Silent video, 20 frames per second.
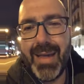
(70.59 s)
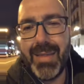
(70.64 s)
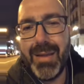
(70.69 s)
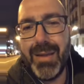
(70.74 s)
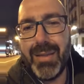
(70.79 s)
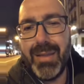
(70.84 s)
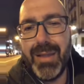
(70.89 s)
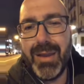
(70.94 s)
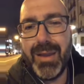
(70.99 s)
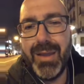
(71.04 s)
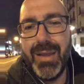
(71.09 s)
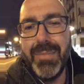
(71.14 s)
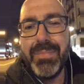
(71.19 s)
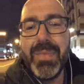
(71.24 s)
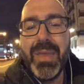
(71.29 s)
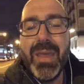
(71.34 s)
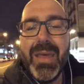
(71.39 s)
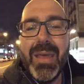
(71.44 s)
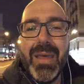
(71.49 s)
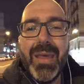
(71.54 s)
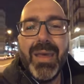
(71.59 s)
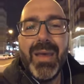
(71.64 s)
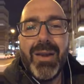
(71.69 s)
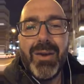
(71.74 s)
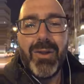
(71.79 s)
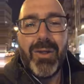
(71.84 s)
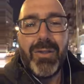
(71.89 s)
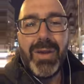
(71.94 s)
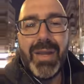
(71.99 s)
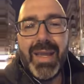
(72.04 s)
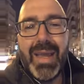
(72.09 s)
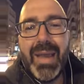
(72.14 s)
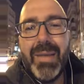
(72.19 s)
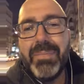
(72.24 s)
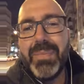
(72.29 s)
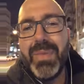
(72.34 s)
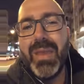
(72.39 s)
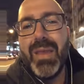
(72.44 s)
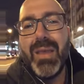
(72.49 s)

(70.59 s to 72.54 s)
a decir, Rodríguez,